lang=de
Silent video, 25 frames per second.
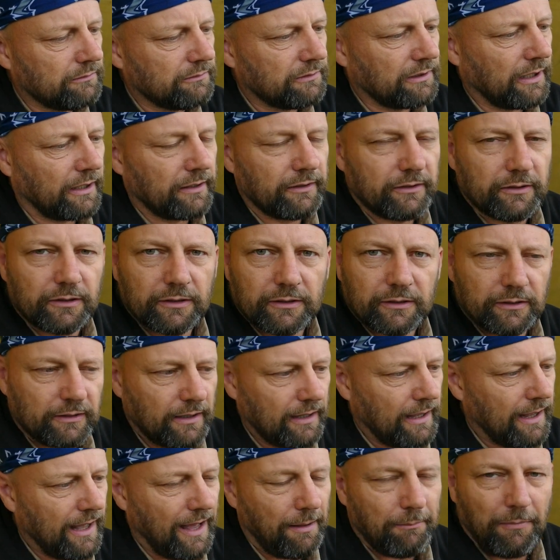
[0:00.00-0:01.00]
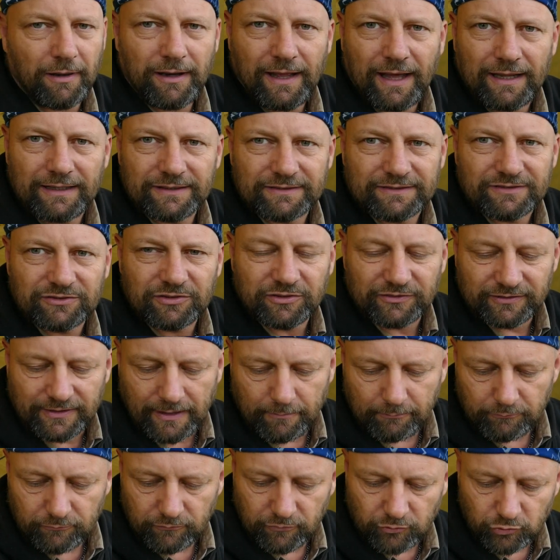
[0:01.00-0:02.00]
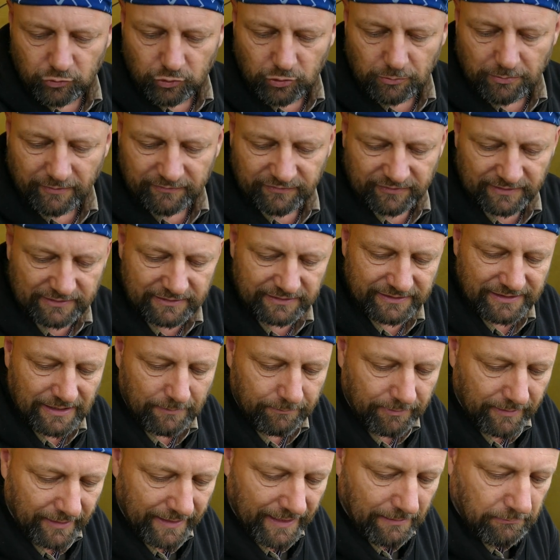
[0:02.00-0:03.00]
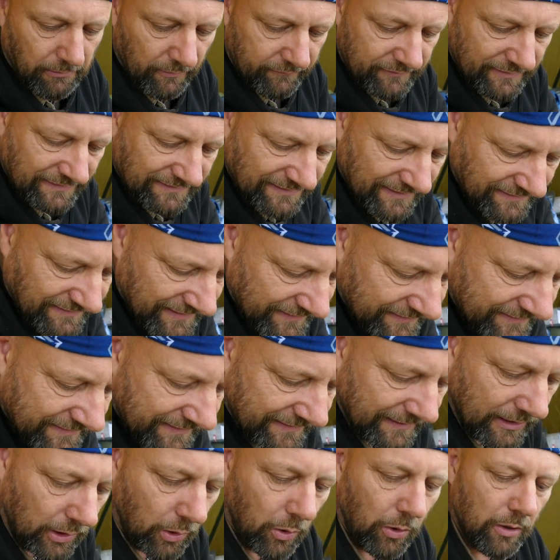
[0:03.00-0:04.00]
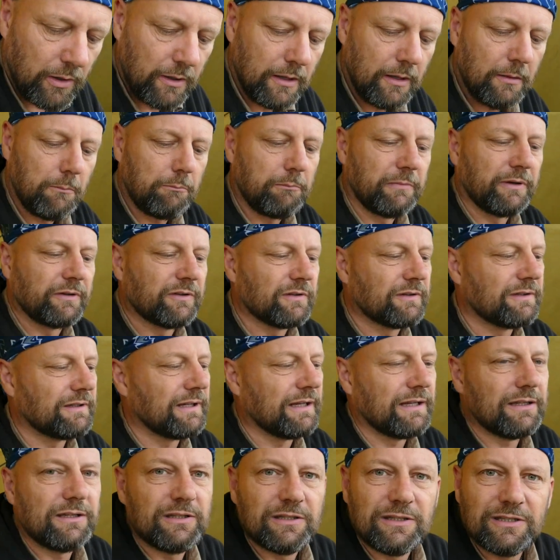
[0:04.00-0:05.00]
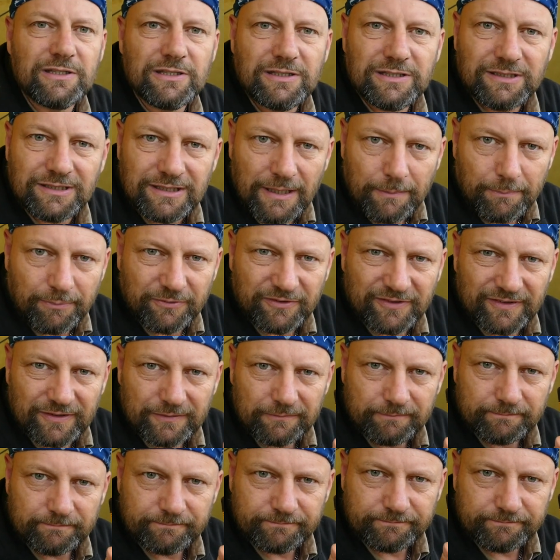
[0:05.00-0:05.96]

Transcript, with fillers: dann äh, hat man alles zusammen übersichtlich dabei. Aber wie ist das jetzt genau mit den Dips?